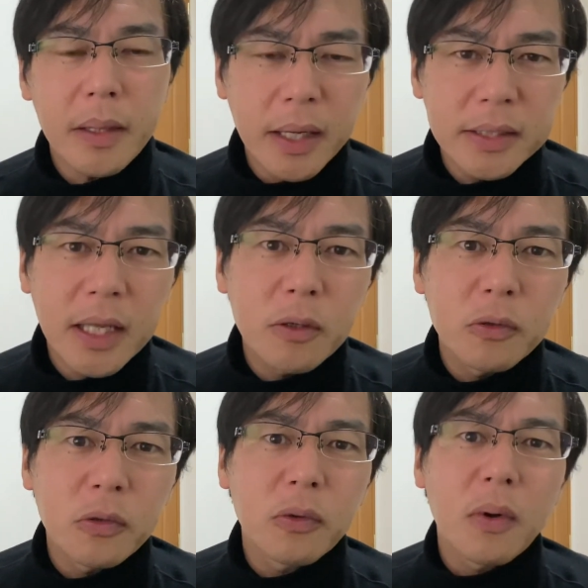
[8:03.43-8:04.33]
やりたい
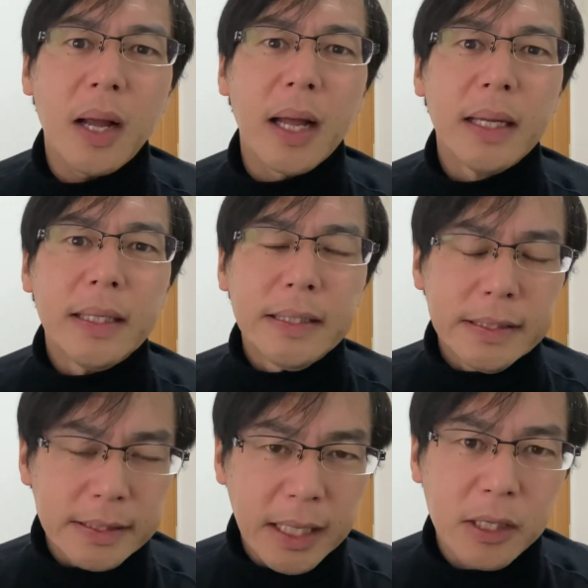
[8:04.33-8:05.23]
こととか、
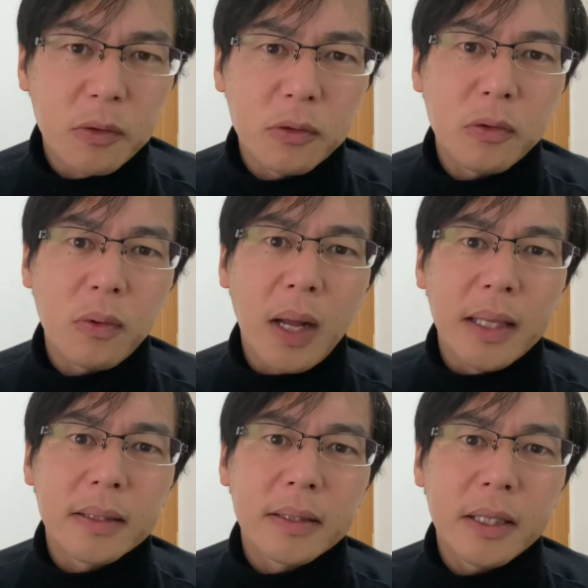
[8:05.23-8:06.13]
したいことと
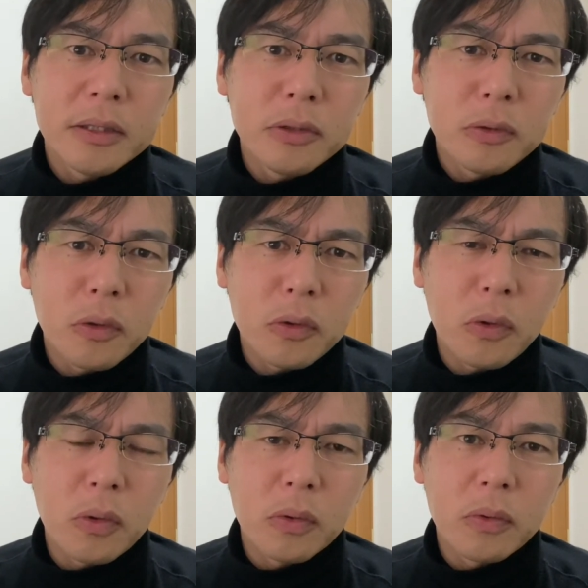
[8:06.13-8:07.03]
かっていうこ
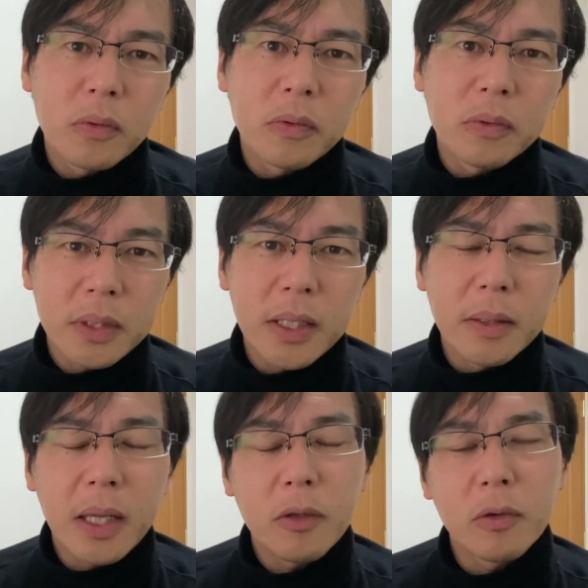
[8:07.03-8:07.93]
と
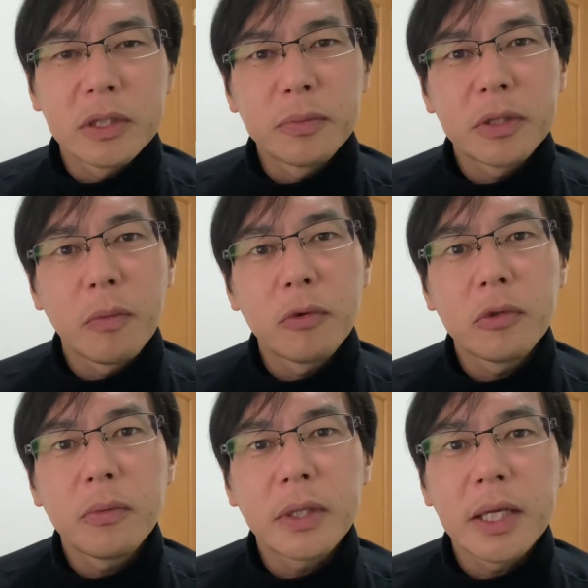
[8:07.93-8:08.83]
ね、あとは自分が
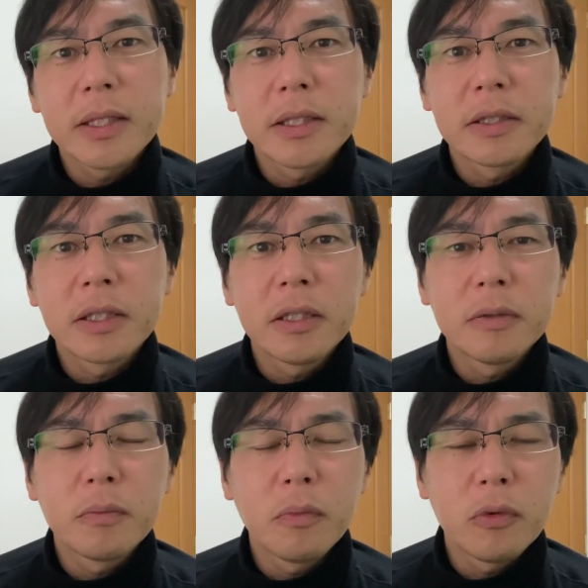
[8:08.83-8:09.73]
最も大切してい
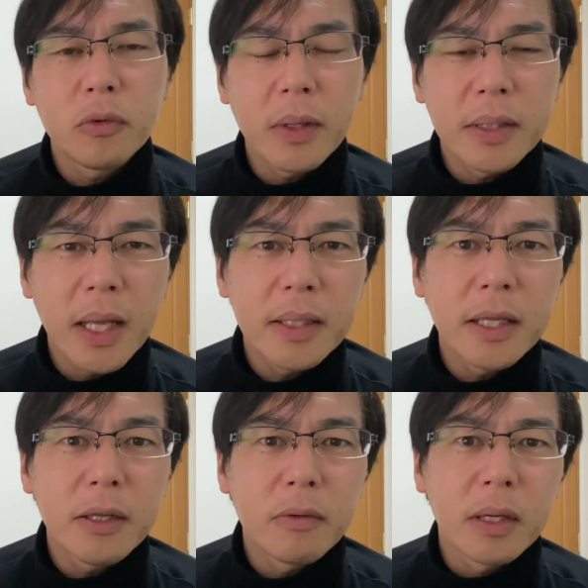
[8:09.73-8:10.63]
るものとは
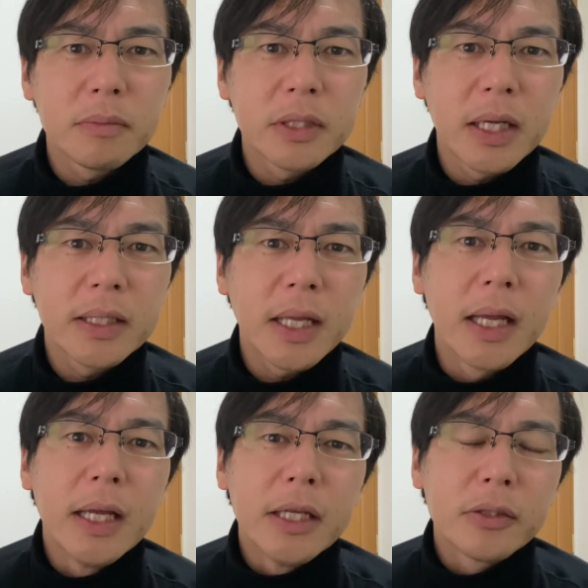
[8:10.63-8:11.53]
何なのかみたい
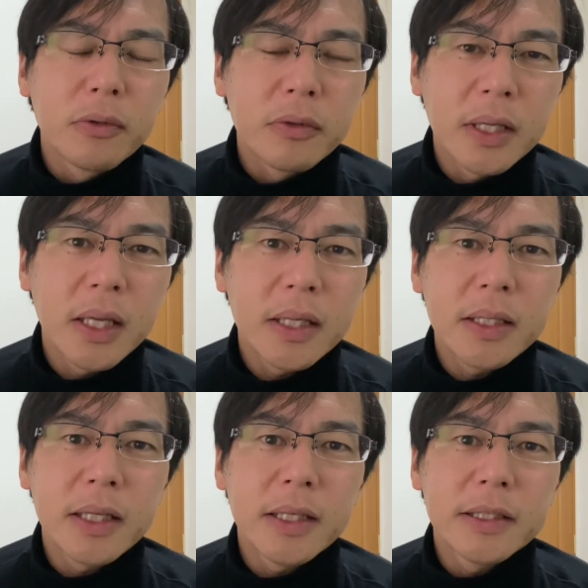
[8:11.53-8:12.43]
な、その原
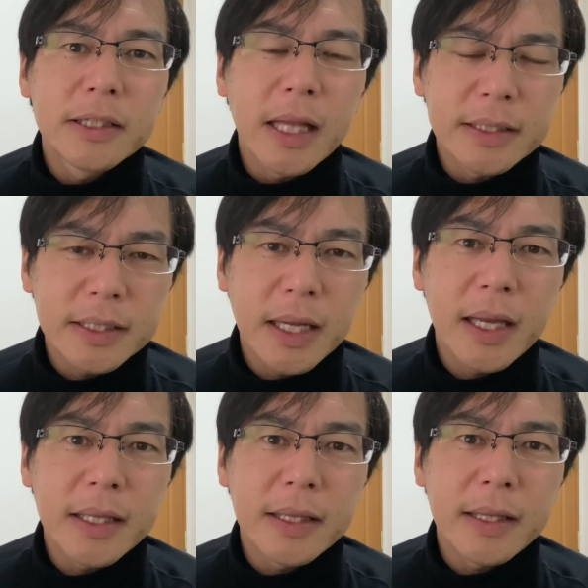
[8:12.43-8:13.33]
点に立ち
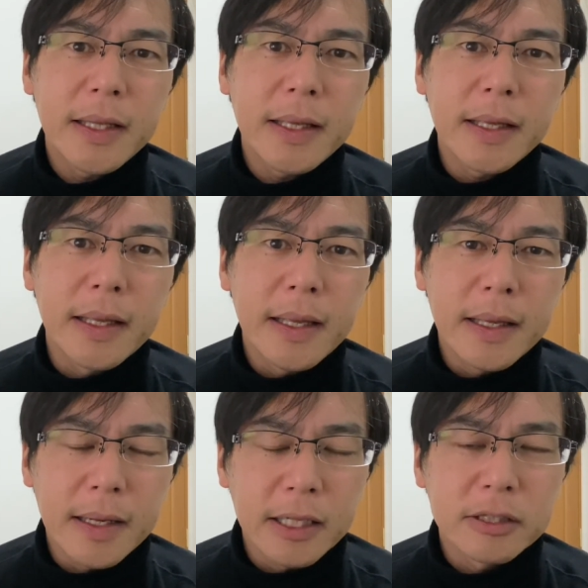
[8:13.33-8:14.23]
返って、
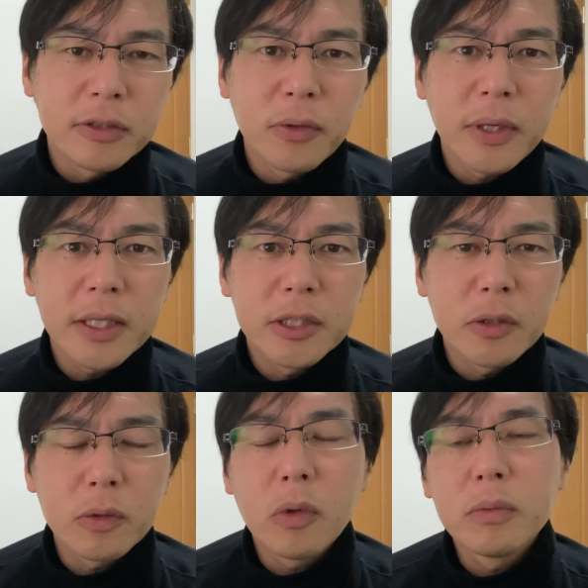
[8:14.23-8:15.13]
え活動や仕
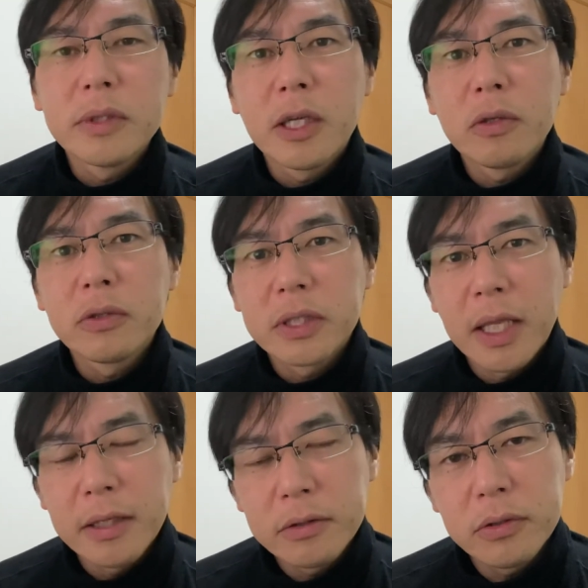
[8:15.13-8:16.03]
事を見直し
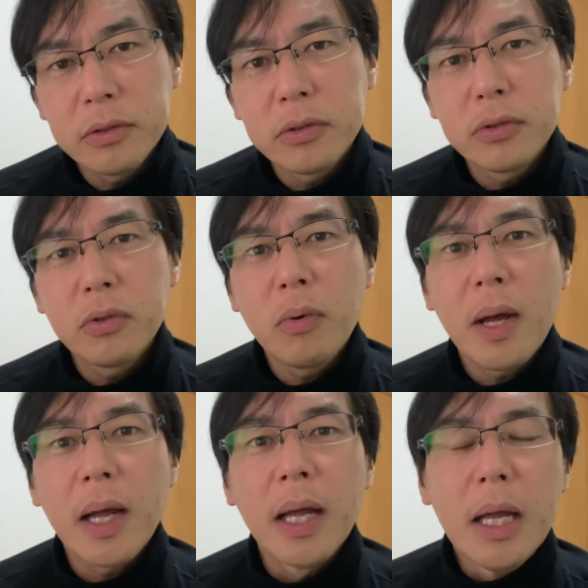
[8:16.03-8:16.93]
ていくっていうの
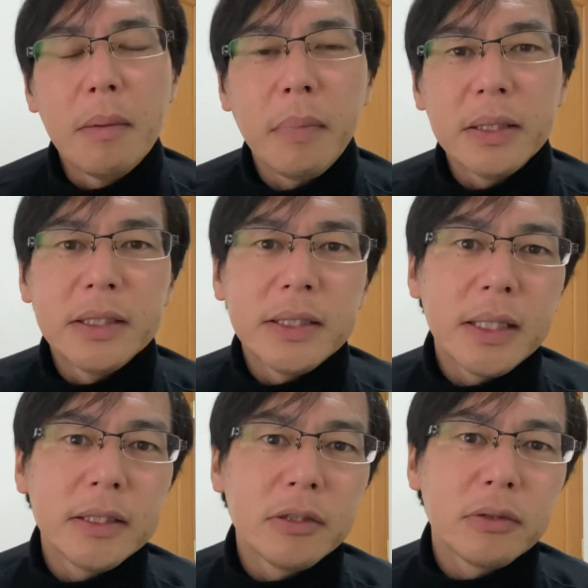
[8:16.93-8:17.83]
は、まあ、
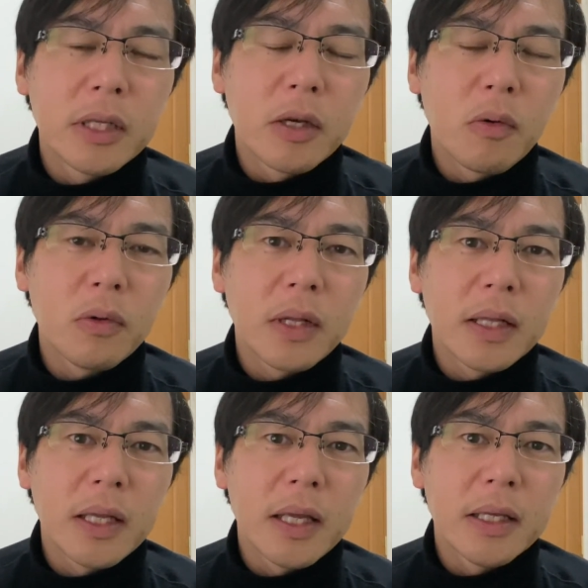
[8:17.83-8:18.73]
2020年
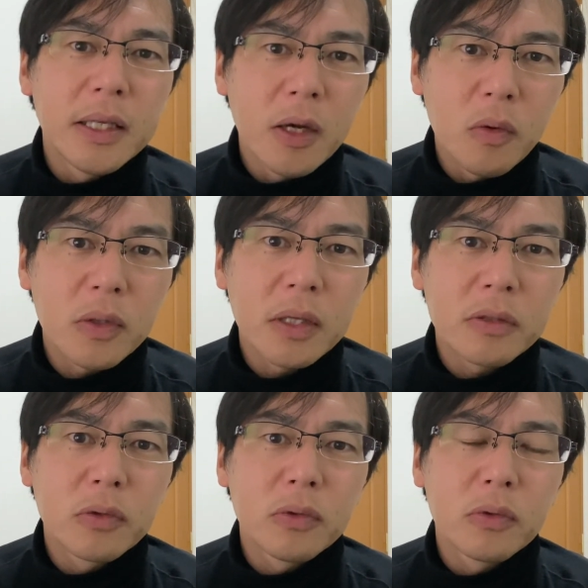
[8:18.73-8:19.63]
コロナでいやおな
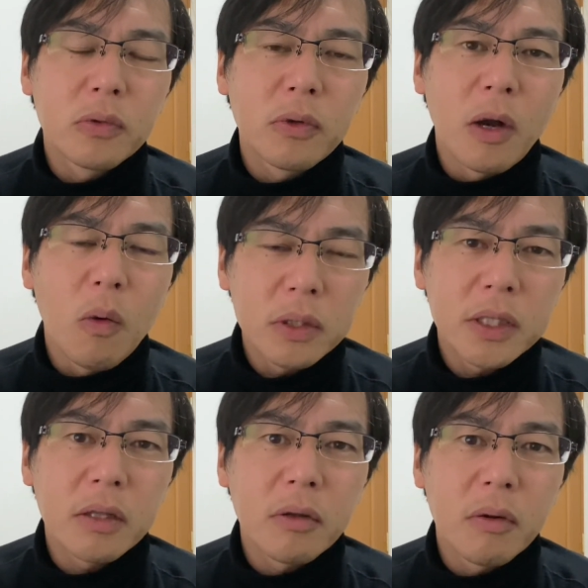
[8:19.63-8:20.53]
くそういうことが
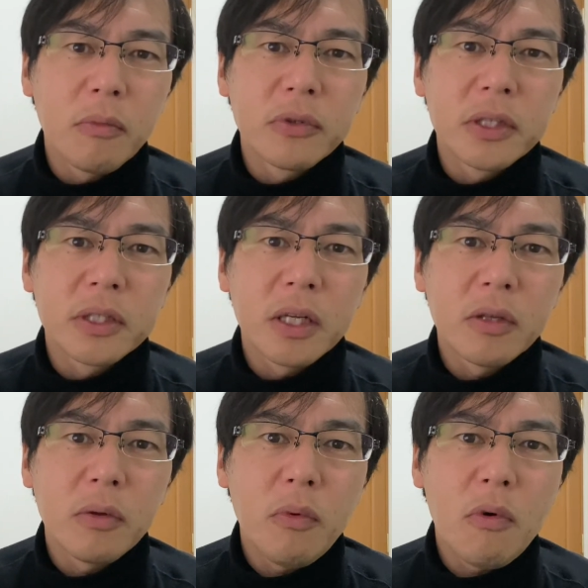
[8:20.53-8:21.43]
起きたと思うんですけ
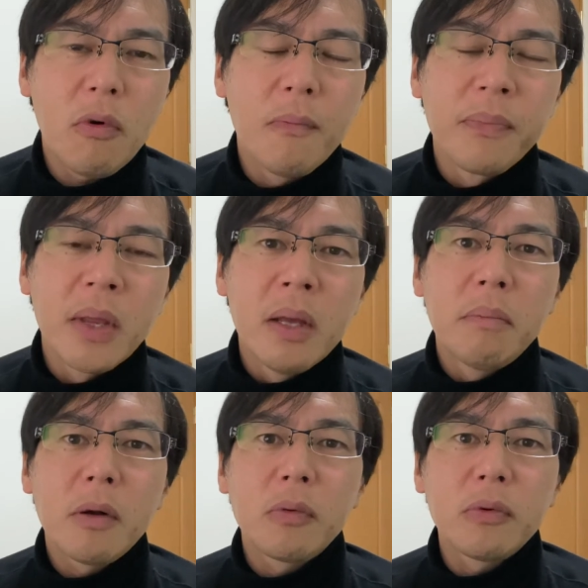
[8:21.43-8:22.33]
れども、
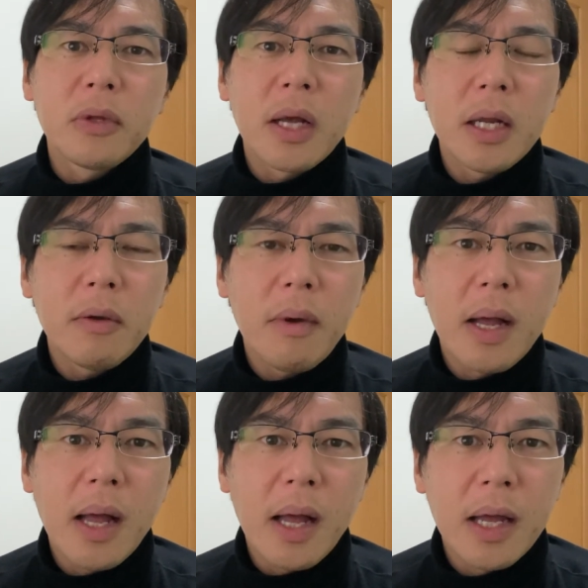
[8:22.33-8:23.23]
まあ、この流れ
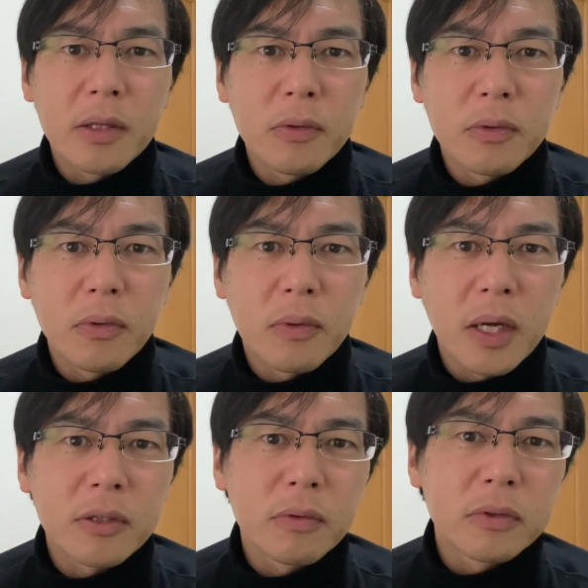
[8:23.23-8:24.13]
はどんどん
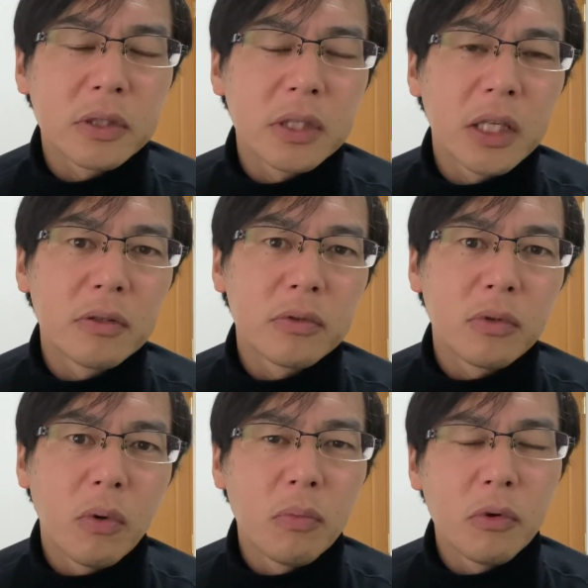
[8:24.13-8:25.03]
加速していく
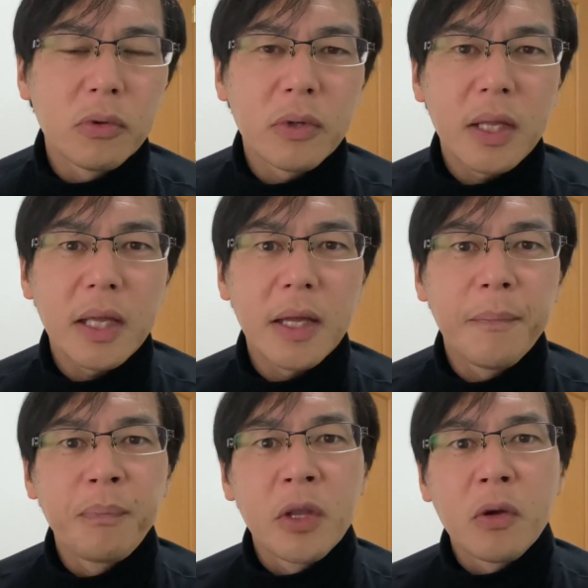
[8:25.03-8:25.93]
と思うので、